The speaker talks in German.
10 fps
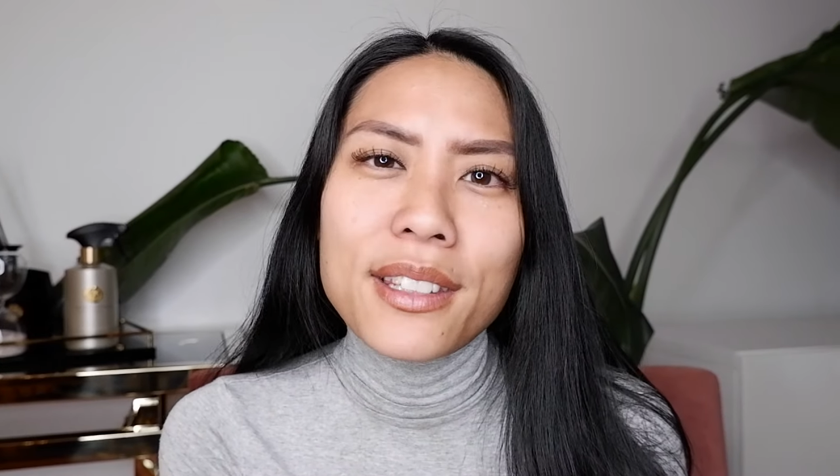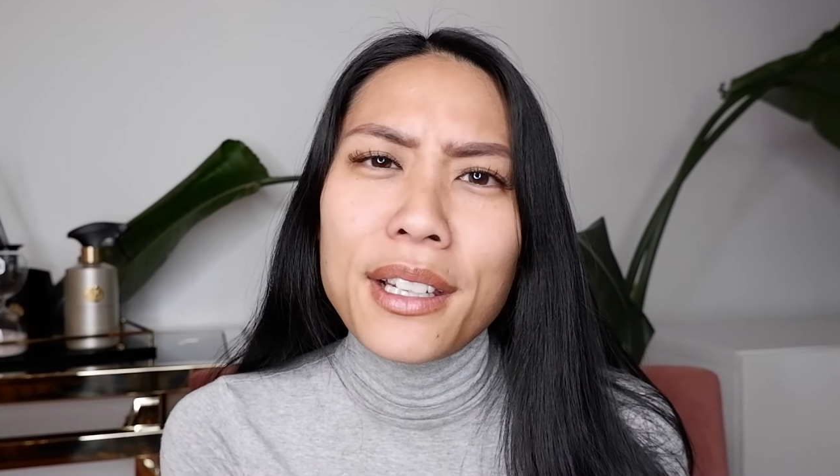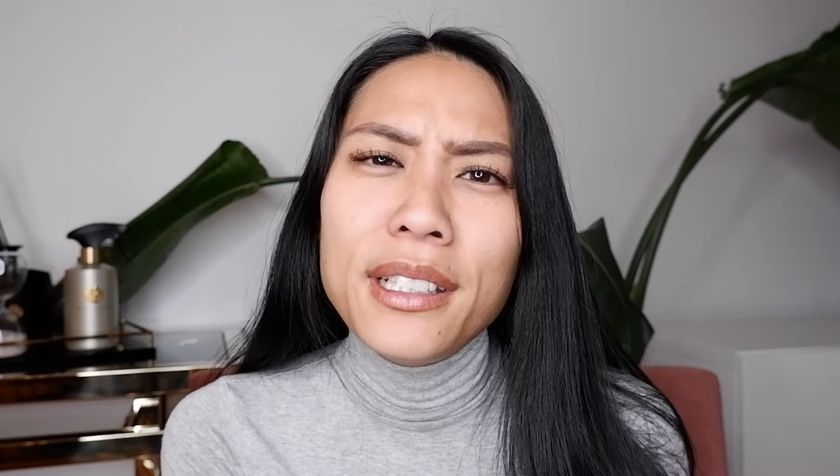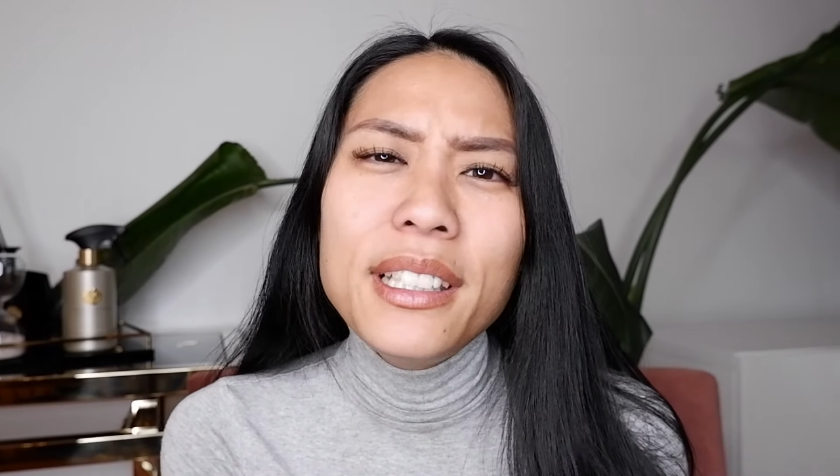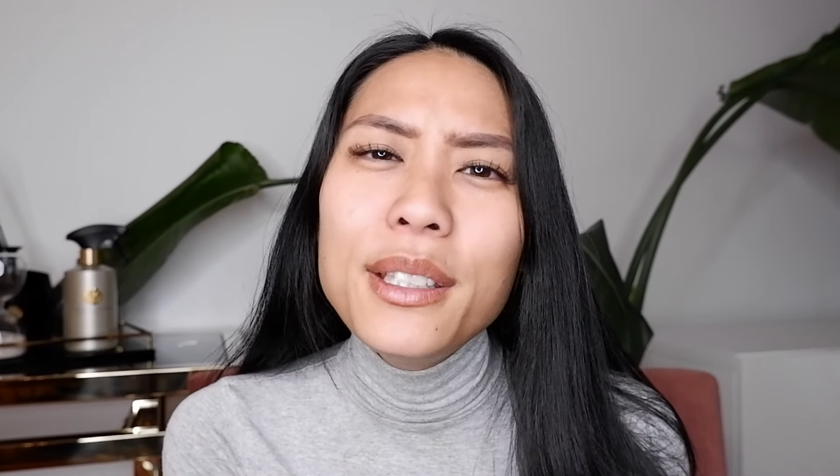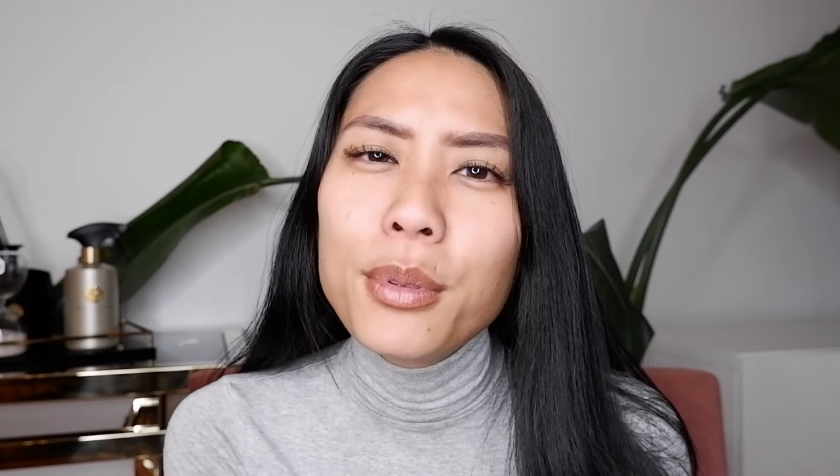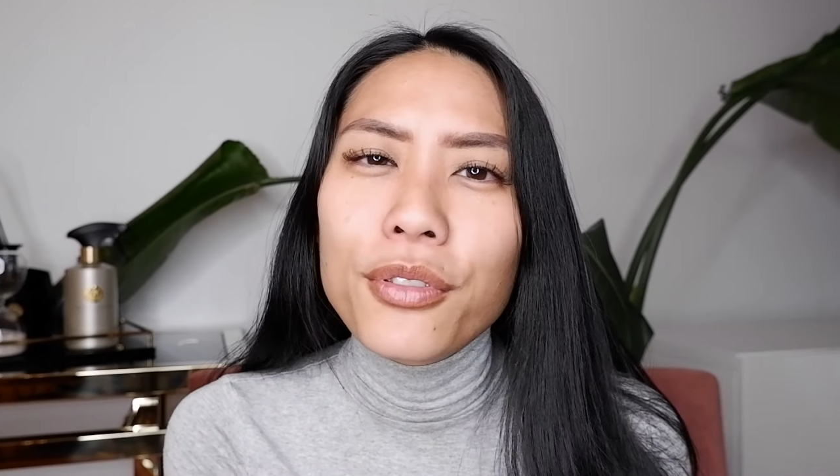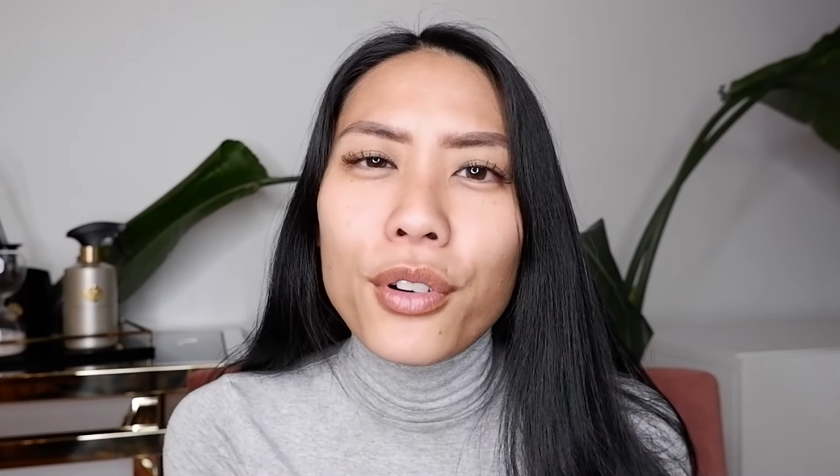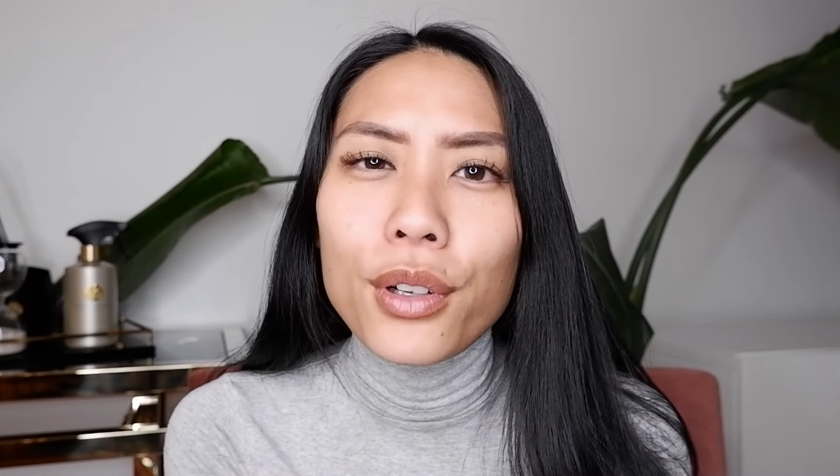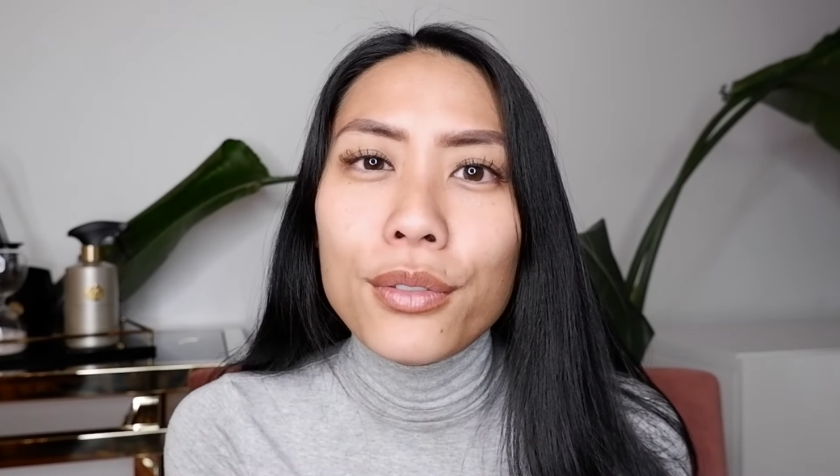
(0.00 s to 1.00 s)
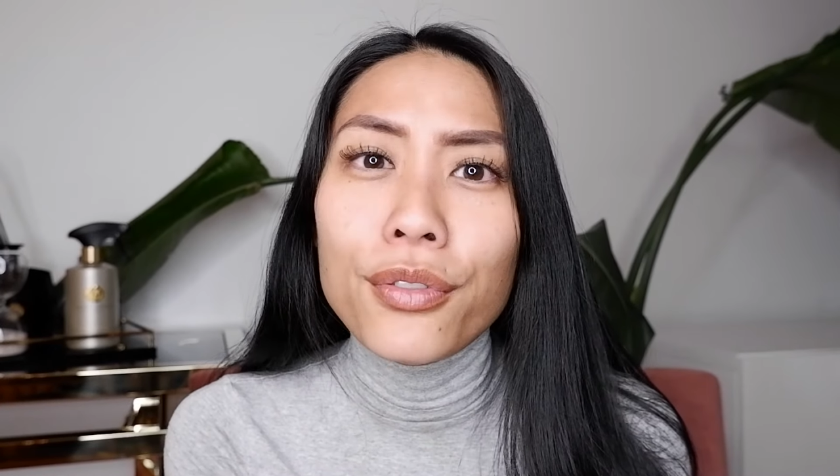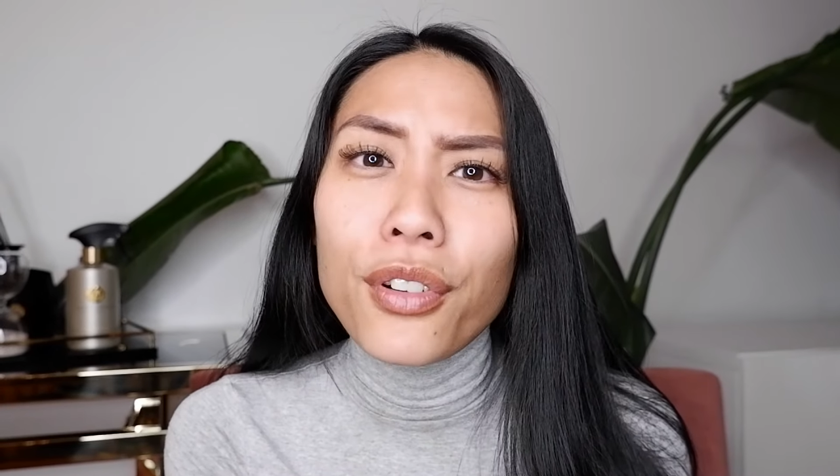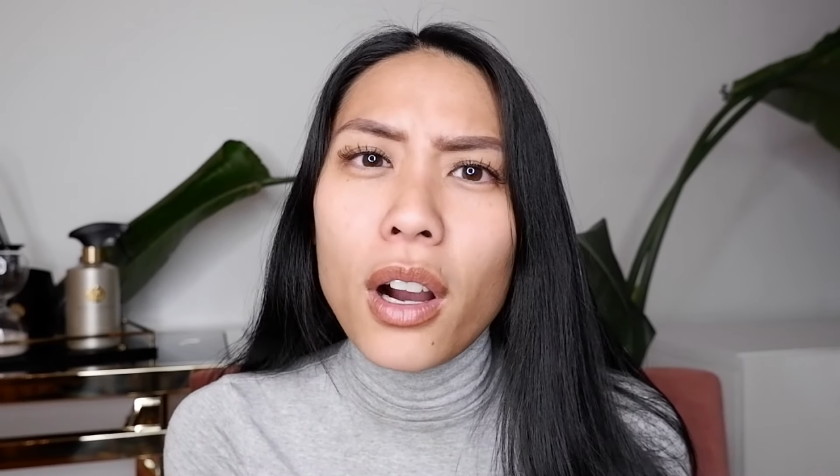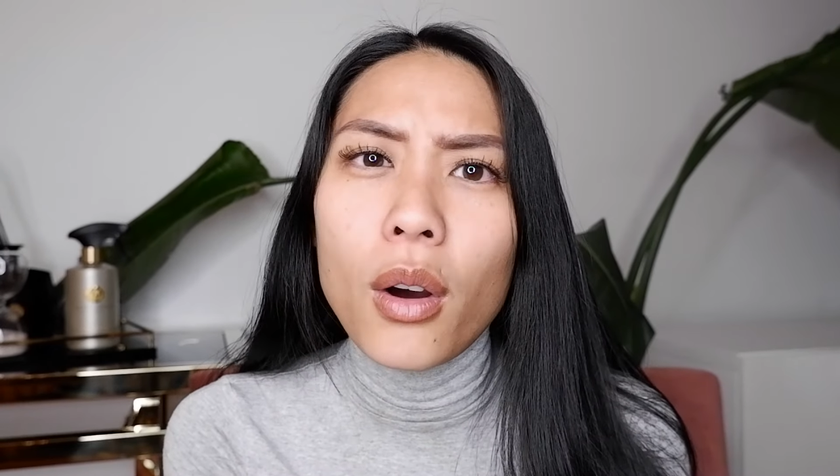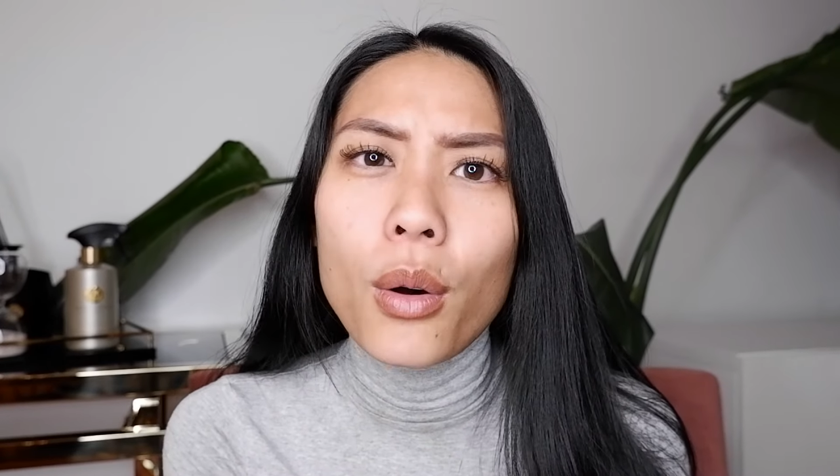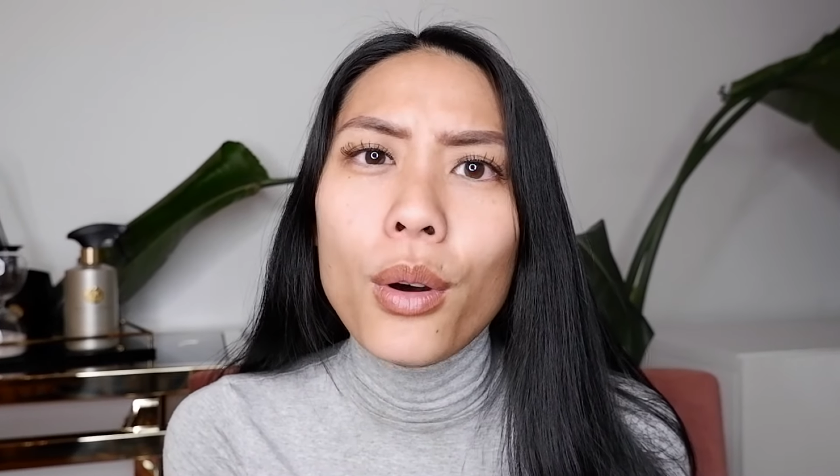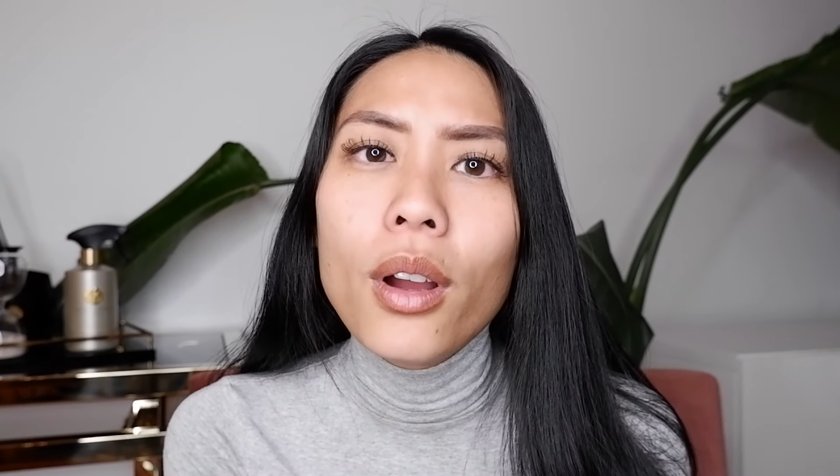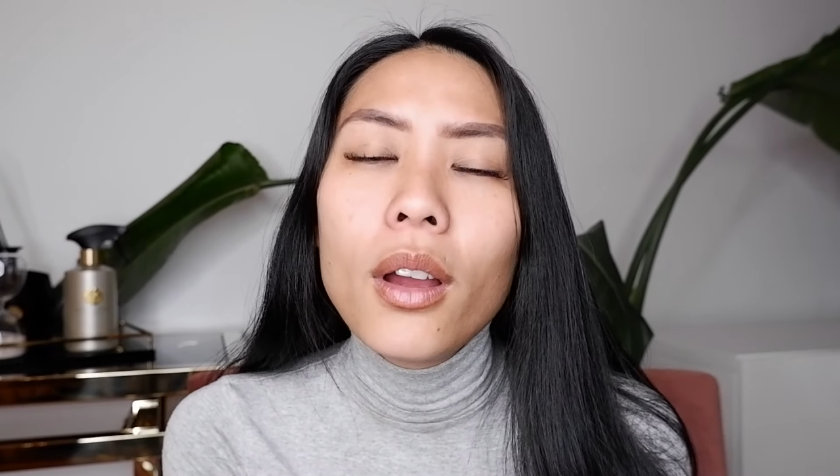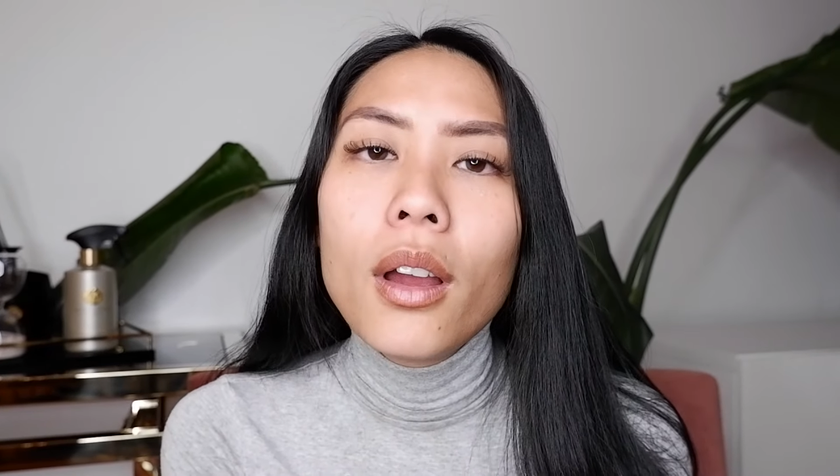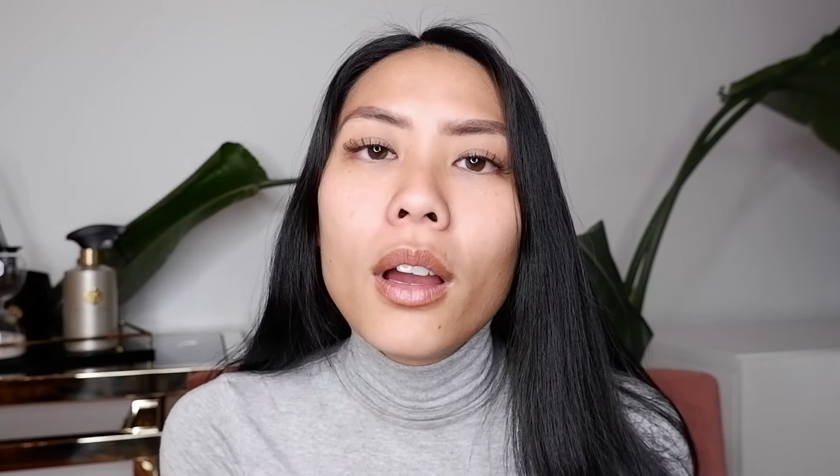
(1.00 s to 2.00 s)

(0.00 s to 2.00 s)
sehr liebevollen Frau,